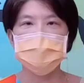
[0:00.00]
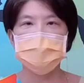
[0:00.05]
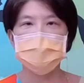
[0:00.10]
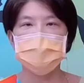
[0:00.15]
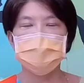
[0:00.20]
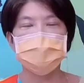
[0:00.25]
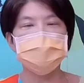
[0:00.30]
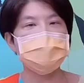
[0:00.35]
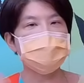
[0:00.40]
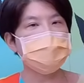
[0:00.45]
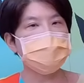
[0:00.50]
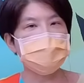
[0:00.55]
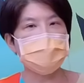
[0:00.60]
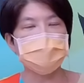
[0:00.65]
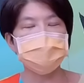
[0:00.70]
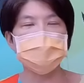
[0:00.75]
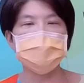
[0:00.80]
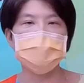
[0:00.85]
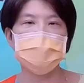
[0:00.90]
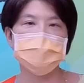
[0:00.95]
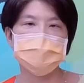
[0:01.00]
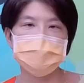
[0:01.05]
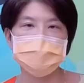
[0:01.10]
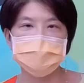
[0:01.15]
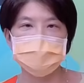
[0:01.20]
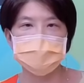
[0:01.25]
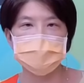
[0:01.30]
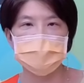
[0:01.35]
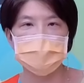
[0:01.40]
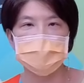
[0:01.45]
我是不是都要去投
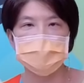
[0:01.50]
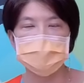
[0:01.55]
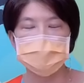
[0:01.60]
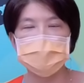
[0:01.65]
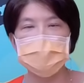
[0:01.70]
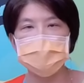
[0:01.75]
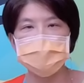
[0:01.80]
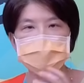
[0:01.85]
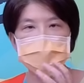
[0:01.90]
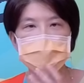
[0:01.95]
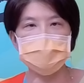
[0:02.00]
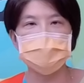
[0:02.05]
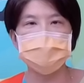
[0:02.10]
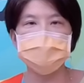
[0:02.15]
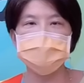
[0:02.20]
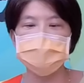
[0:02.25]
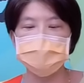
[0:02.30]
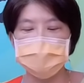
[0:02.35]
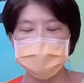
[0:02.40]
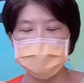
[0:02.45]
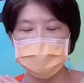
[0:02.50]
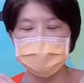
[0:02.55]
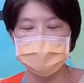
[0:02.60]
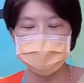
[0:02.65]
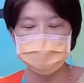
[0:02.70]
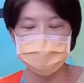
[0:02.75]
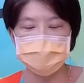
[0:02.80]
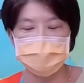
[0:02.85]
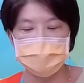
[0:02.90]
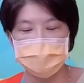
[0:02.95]
资了？那我去投资银行，是
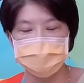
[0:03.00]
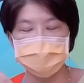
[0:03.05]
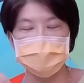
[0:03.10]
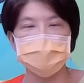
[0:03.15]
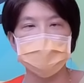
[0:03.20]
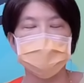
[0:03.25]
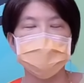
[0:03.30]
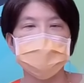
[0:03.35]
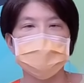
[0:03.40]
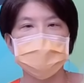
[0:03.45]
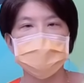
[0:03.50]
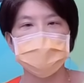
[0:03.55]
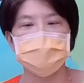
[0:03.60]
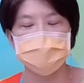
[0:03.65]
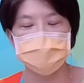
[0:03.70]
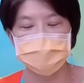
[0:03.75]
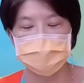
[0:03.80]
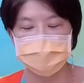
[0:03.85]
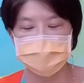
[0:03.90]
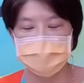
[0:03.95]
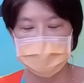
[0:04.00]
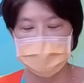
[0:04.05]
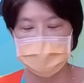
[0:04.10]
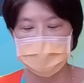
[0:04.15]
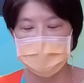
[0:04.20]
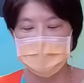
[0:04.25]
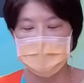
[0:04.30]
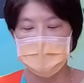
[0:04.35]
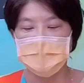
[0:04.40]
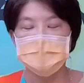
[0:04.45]
不是就可以赚到这个手续费？
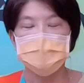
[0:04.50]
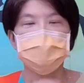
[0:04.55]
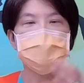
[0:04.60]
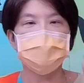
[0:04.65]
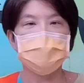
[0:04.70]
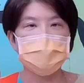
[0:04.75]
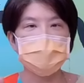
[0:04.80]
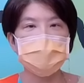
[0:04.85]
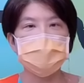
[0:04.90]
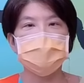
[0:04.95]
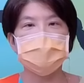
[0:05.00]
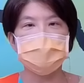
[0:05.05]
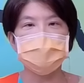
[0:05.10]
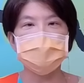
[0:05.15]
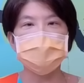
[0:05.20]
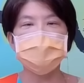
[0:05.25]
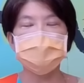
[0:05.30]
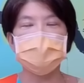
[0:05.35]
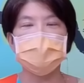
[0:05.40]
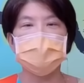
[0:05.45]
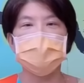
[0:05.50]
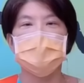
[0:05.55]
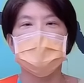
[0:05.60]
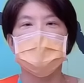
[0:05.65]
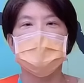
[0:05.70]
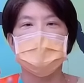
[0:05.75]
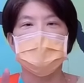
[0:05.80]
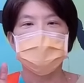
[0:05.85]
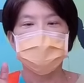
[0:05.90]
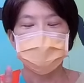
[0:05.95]
所以我跟你讲，
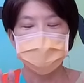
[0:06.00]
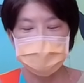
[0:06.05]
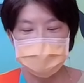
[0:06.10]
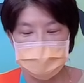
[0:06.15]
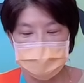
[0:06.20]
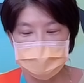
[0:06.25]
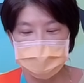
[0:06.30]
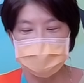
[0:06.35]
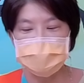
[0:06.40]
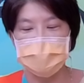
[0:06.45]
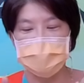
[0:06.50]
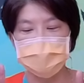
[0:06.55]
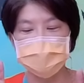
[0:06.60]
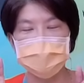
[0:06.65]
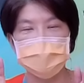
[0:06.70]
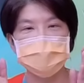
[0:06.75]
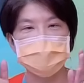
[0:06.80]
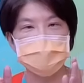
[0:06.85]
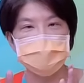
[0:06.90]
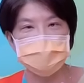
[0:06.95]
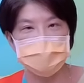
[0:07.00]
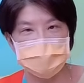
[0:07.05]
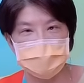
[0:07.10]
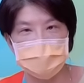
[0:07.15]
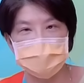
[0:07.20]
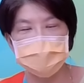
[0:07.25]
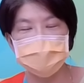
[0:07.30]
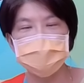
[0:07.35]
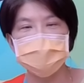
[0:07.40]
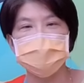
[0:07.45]
这个财管的
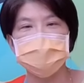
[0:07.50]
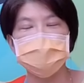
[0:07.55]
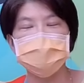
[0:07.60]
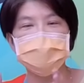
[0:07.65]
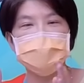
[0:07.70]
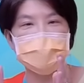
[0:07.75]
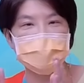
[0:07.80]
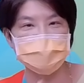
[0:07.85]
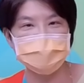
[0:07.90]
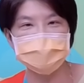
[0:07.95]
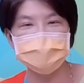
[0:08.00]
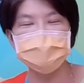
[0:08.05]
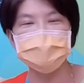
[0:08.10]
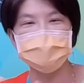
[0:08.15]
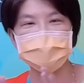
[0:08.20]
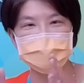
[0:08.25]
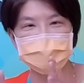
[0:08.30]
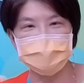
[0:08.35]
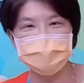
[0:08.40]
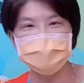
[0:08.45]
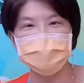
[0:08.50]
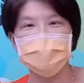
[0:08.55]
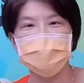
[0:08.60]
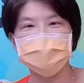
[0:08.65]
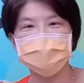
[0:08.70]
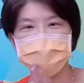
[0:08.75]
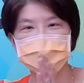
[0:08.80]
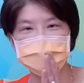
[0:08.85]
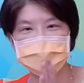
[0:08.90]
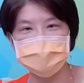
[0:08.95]
收入才是银
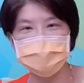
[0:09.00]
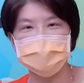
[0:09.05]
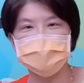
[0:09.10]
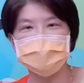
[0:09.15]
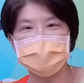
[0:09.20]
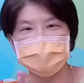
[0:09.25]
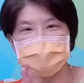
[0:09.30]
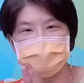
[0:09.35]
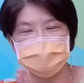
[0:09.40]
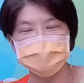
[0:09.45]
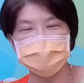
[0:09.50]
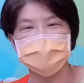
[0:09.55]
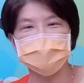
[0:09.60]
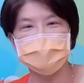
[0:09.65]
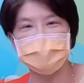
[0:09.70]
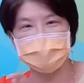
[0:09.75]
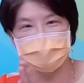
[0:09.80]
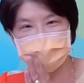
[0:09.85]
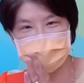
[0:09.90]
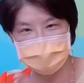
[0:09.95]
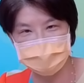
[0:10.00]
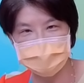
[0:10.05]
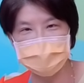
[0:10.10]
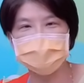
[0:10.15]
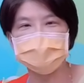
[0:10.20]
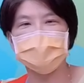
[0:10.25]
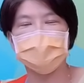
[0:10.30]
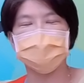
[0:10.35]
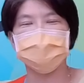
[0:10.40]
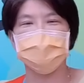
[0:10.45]
行最大、最大、最
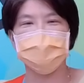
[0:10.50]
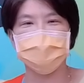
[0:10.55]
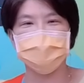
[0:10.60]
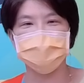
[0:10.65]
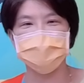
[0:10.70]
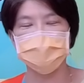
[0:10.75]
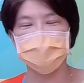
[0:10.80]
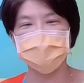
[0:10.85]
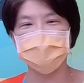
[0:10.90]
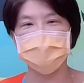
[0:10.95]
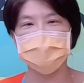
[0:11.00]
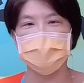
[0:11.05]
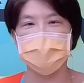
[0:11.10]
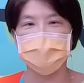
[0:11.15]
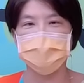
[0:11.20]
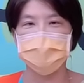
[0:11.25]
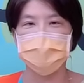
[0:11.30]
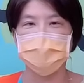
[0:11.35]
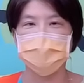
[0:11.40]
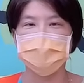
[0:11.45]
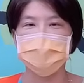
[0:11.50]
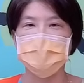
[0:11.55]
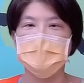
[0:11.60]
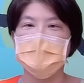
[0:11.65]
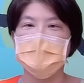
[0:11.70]
大的一个收入来源。